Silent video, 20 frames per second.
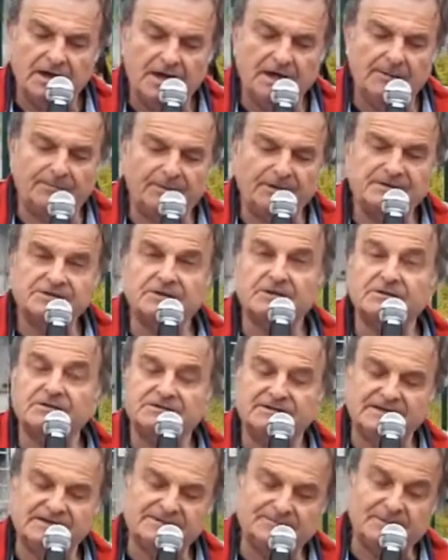et
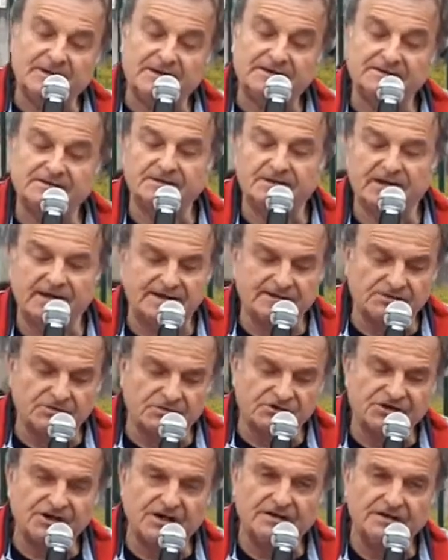présence d'espèces
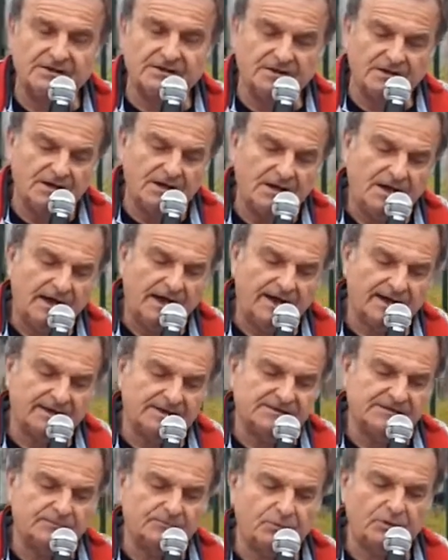exogènes à
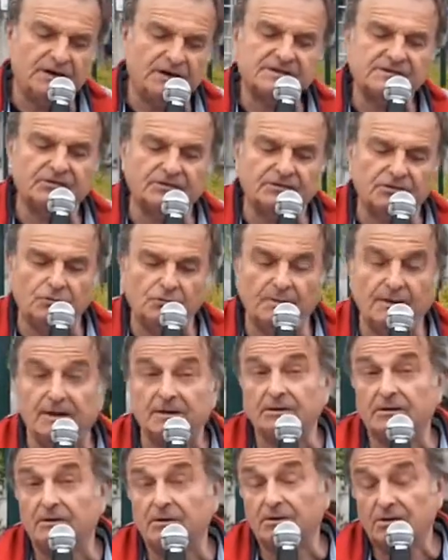risque pour la santé
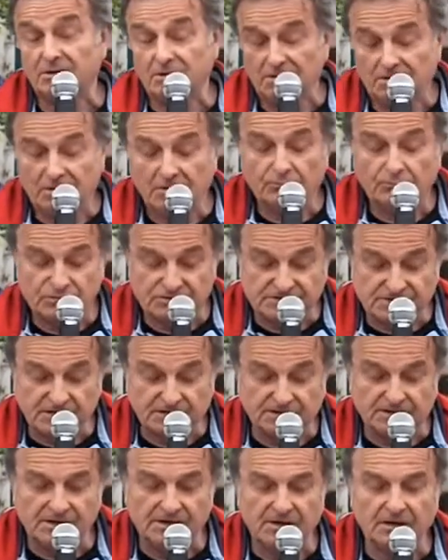humaine,
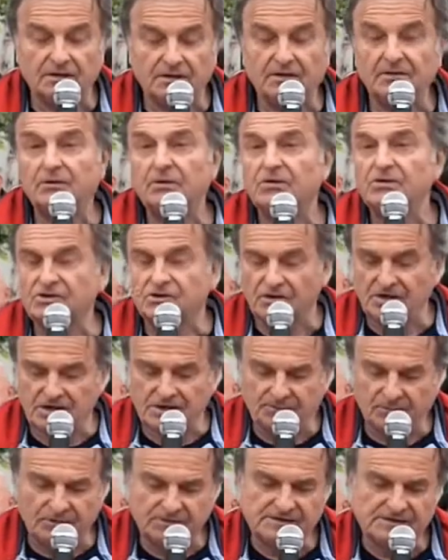moustiques tigres,
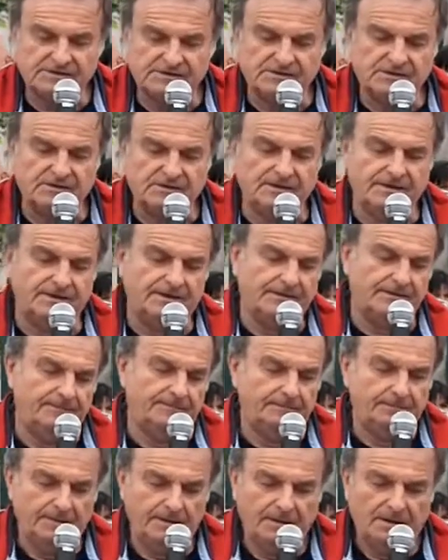chenilles processionnaires.
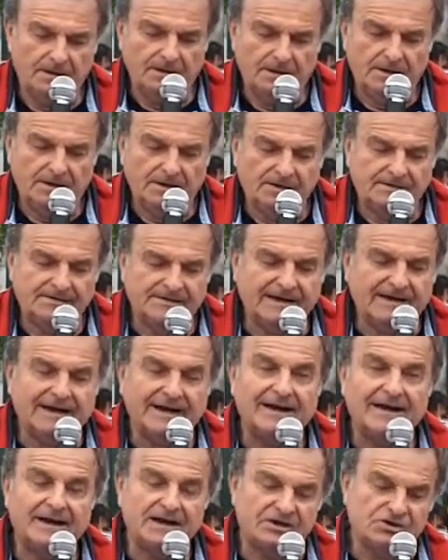
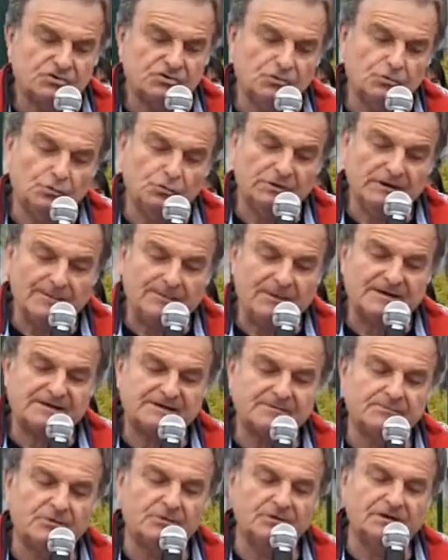Décalage ou
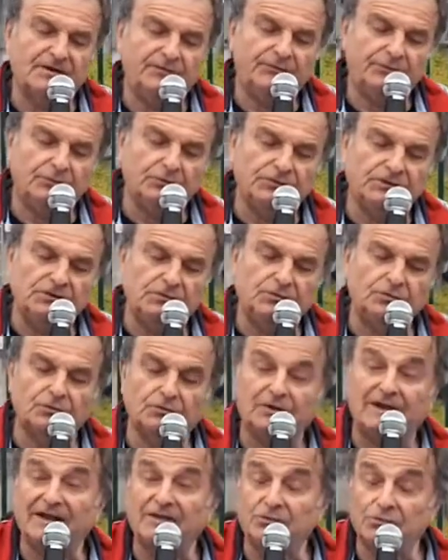déplacement de la fourniture
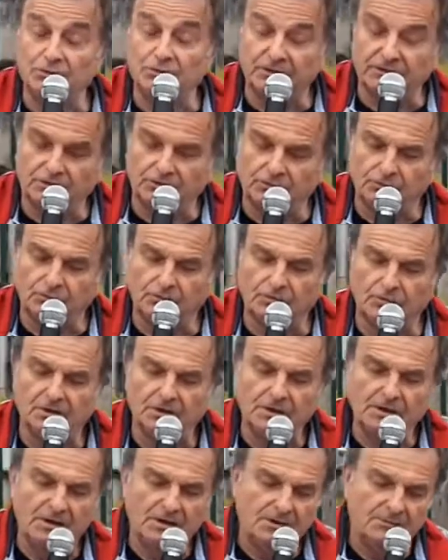de la nourriture,
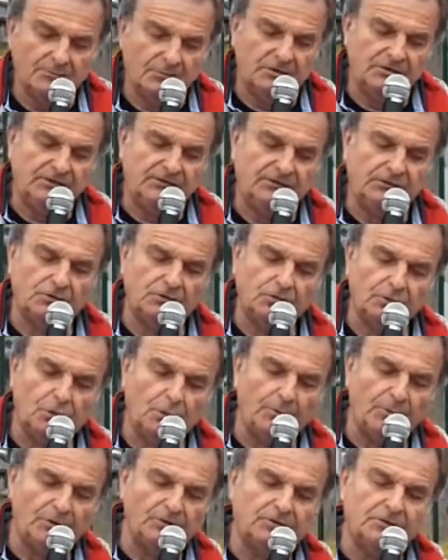modifiant le
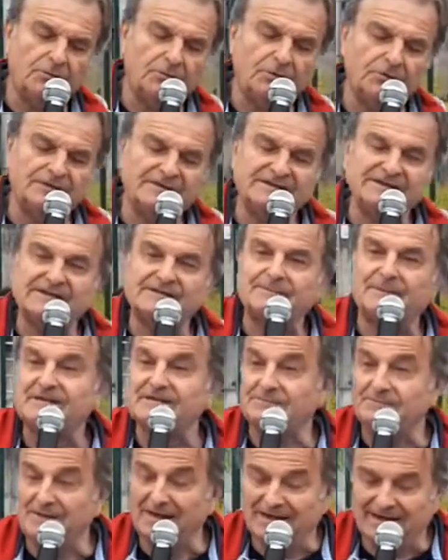comportement des
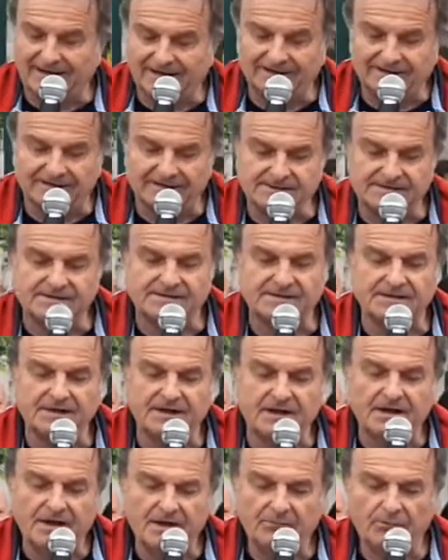espèces migratrices,
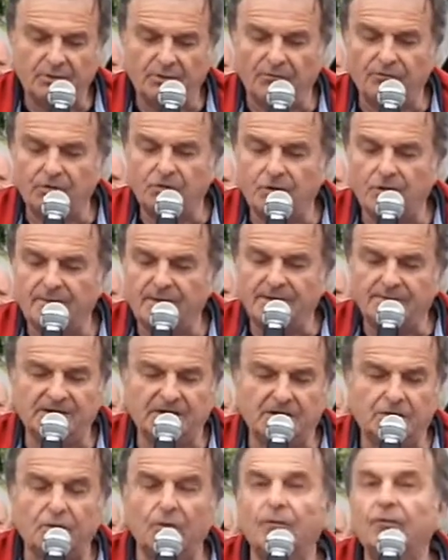provoquant même
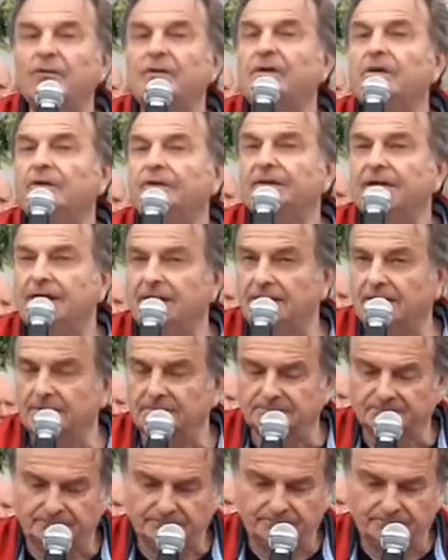des conflits entre elles.